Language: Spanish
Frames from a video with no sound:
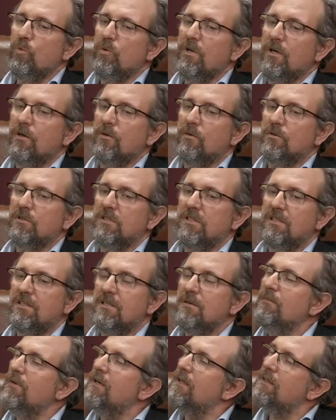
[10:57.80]
un
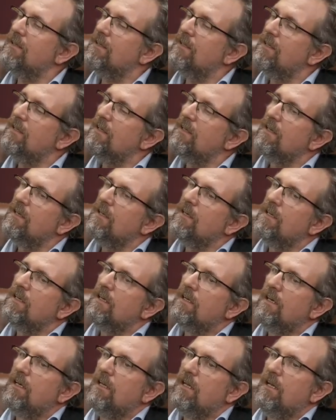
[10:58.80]
ecosistema de
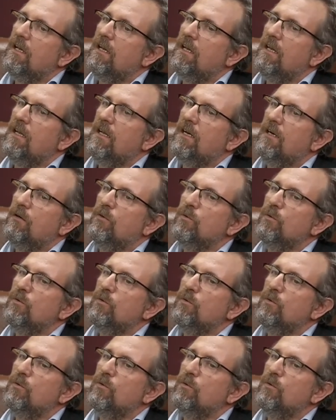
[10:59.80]
la